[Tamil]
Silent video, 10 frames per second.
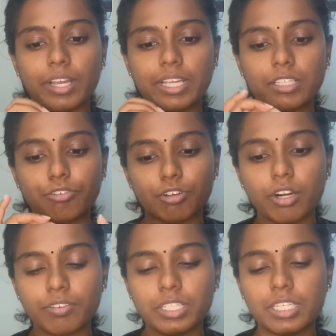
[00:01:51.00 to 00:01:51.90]
இந்த
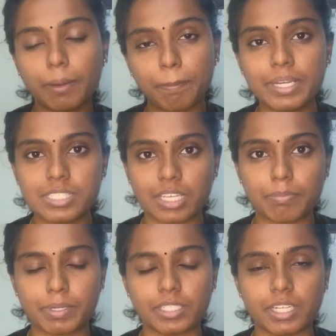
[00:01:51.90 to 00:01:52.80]
ஃப்ராட் வந்து எப்படி
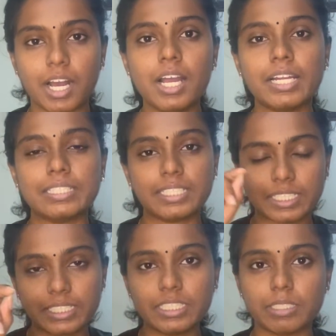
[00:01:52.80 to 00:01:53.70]
செய்யப்படுதுன்னா
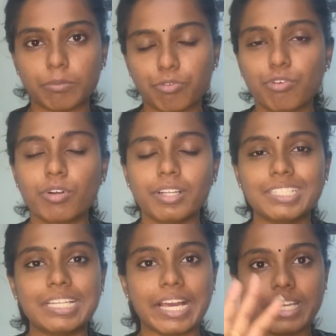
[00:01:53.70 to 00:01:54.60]
டக்குன்னு நம்ம ஃபோனில்
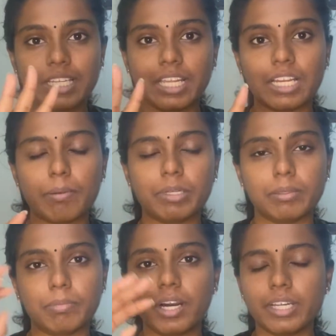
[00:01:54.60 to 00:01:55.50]
வந்து லைனே இல்லாமல்
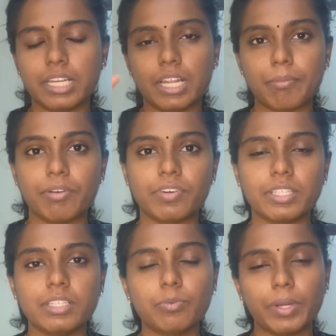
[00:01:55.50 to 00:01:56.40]
அந்த பார் எல்லாமே
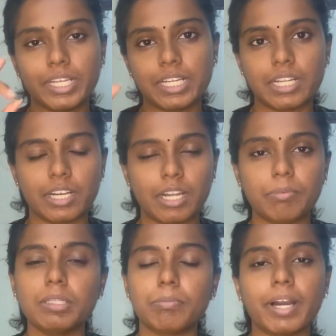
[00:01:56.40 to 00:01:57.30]
வந்து ஒயிட் கலராக
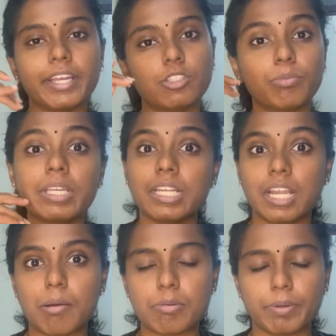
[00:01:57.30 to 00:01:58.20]
இல்லாமல் அந்த பார் எதுவுமே
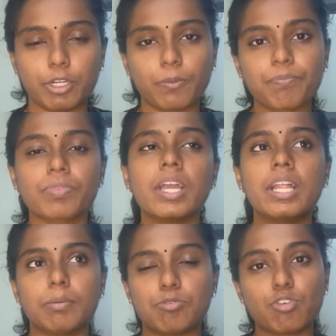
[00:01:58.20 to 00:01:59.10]
இல்லாமல் போயிடும்
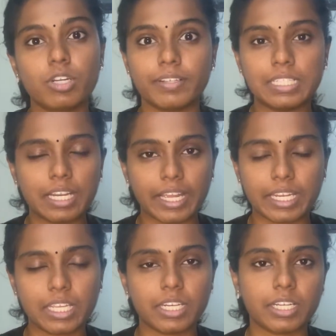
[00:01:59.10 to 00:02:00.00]
நம்ம ஃபோனில் வந்து
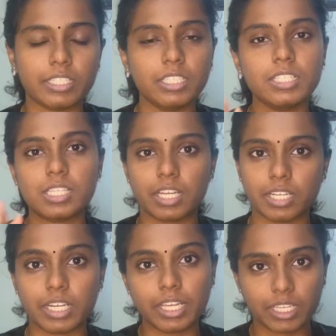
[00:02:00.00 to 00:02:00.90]
லைனே இருக்காது
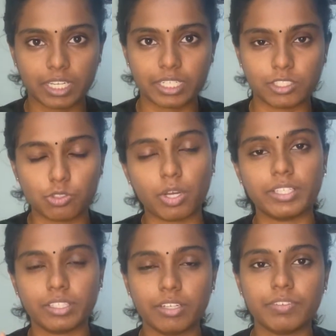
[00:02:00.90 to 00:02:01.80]
சிக்னலே இருக்காது ஸோ
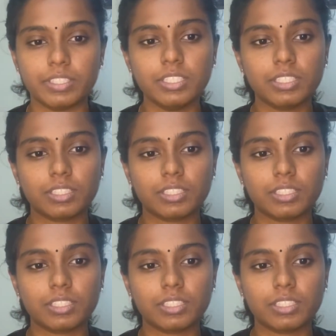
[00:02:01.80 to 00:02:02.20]
அதுதான் வந்து